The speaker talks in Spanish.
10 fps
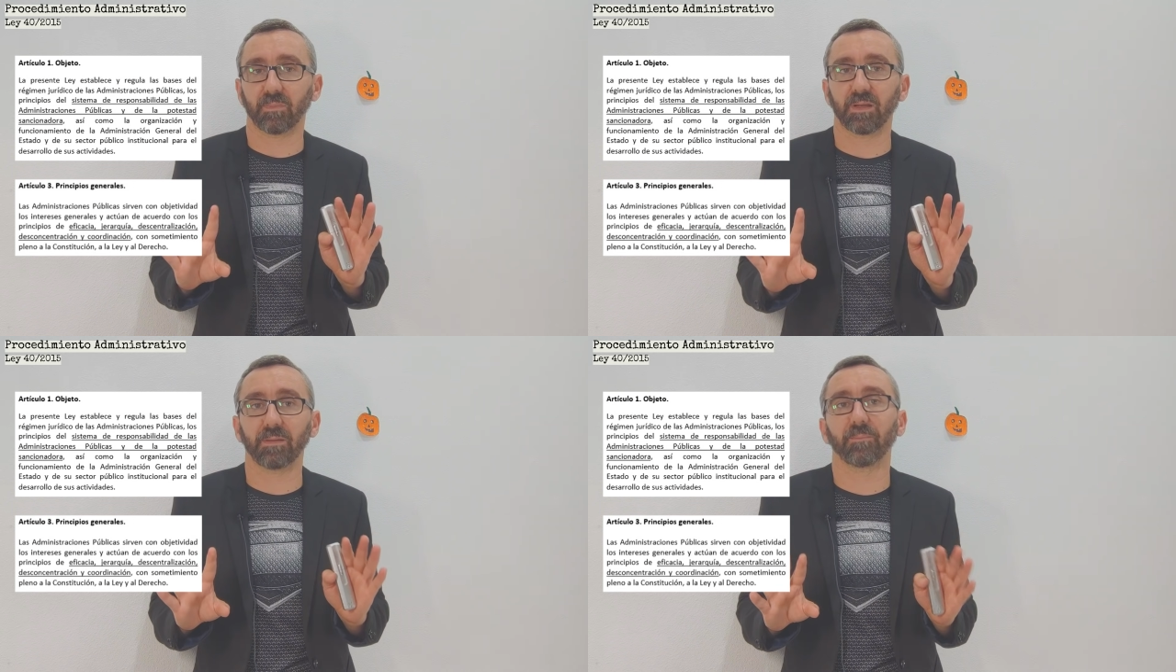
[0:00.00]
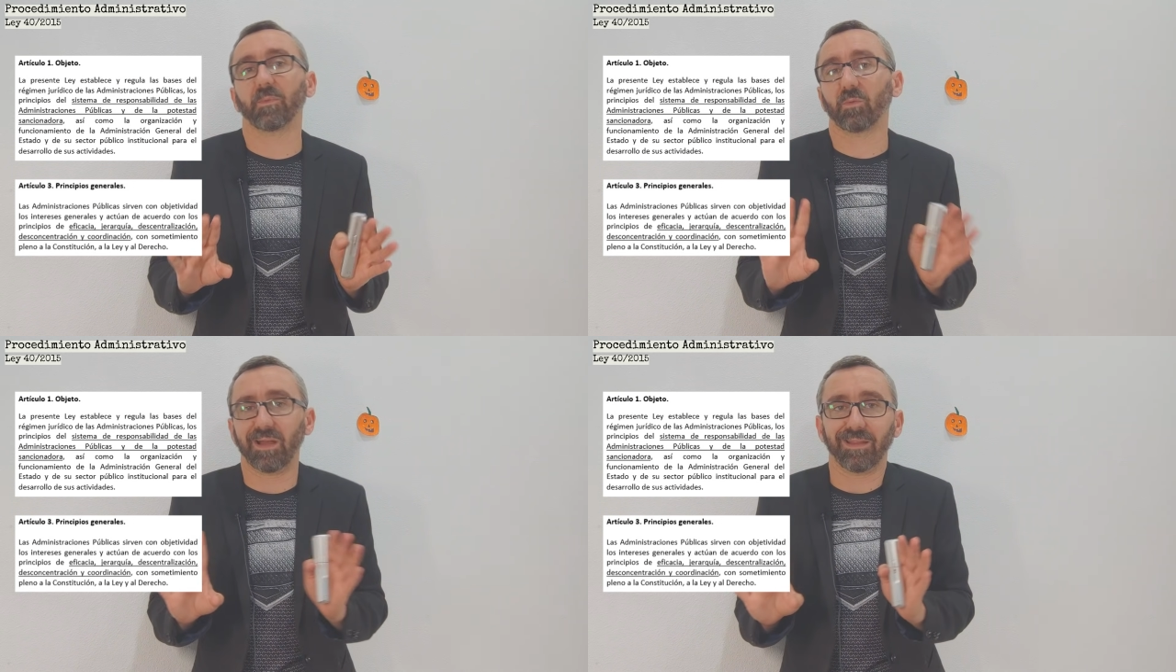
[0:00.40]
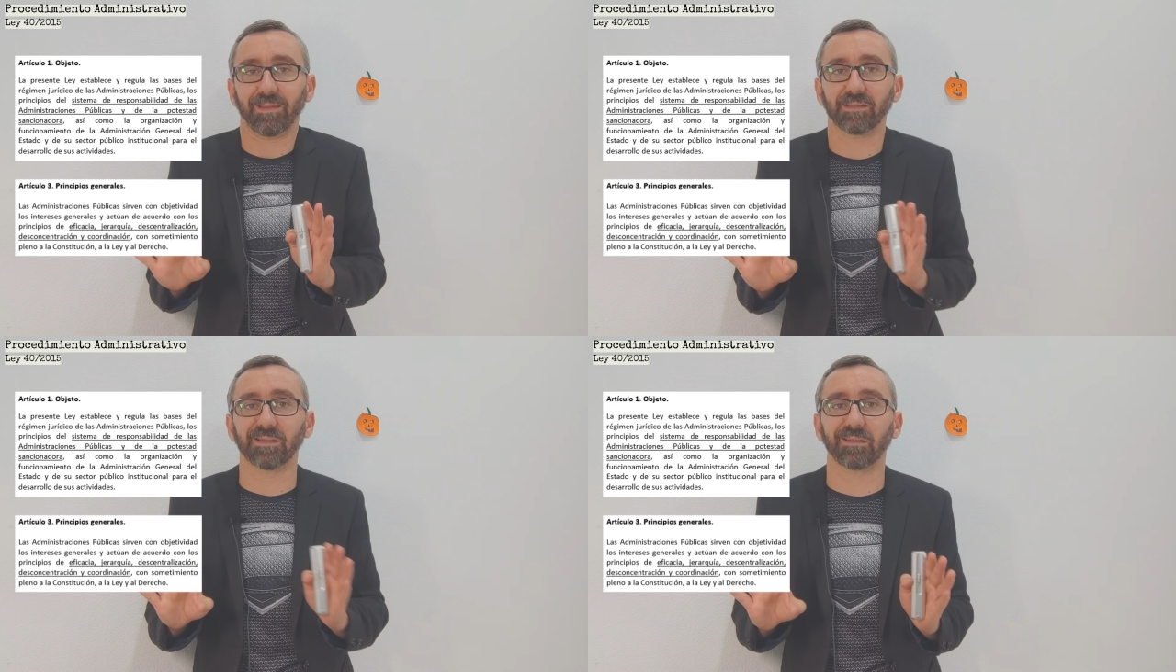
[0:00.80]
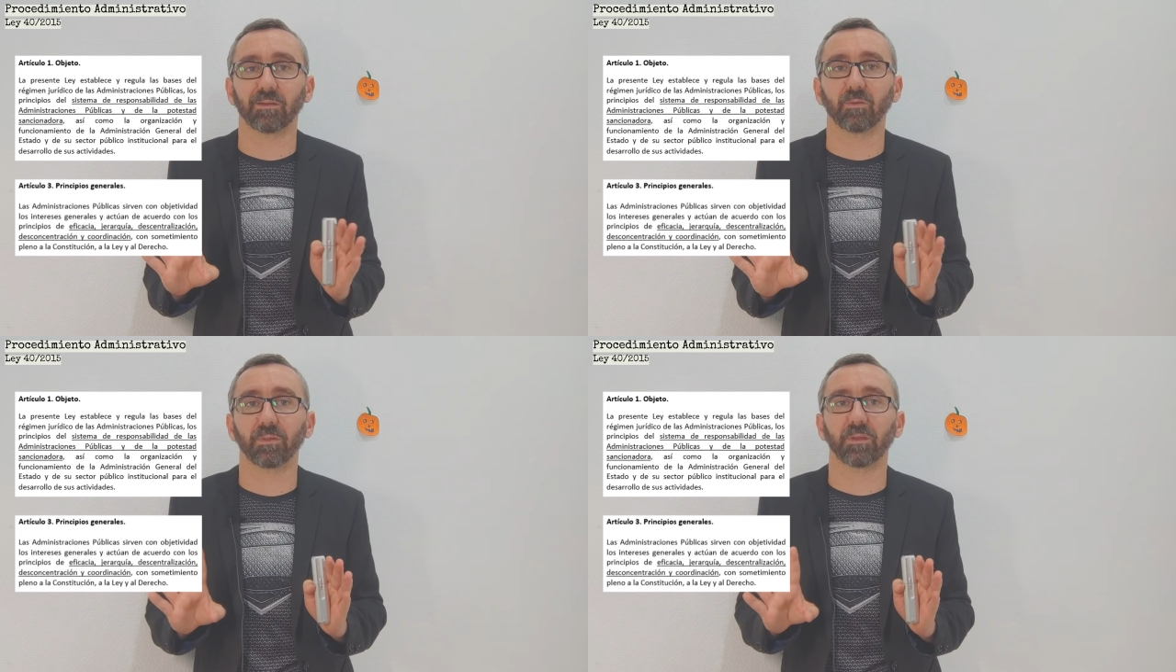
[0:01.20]
¿Vale? Una de ellas,
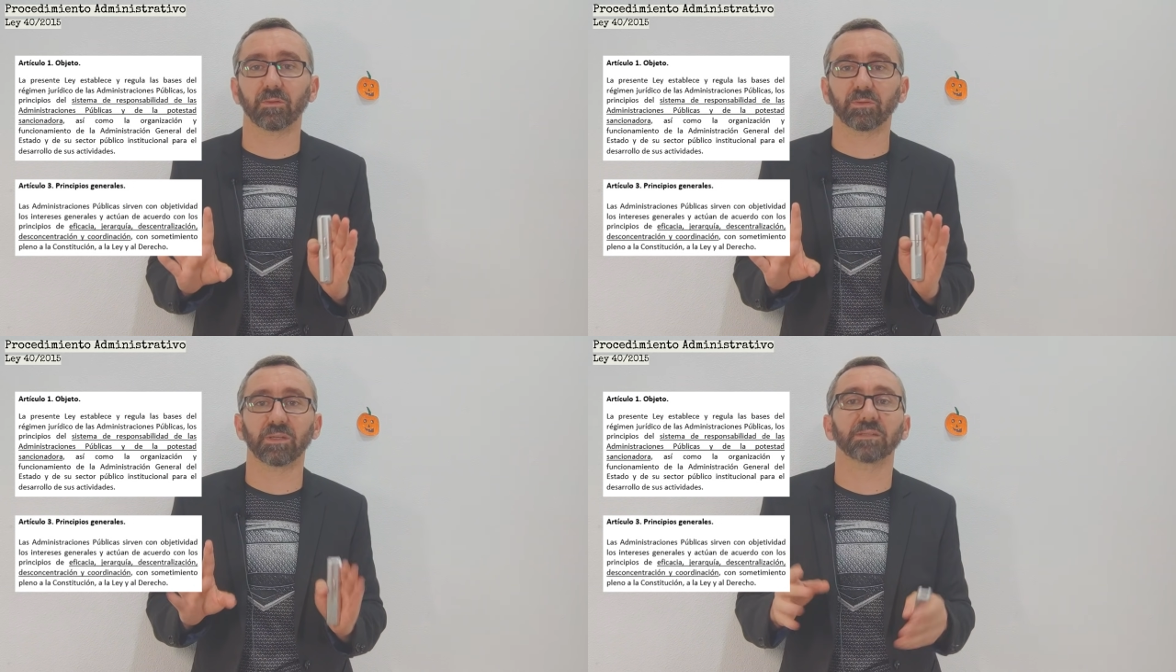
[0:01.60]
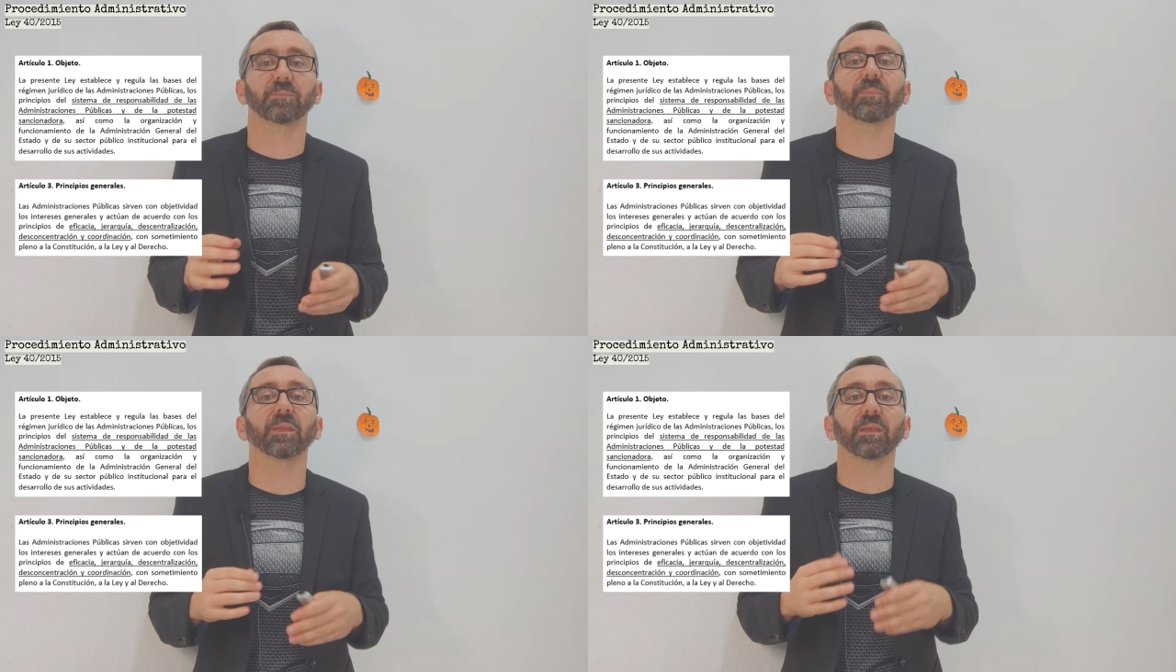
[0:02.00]
artículo 103.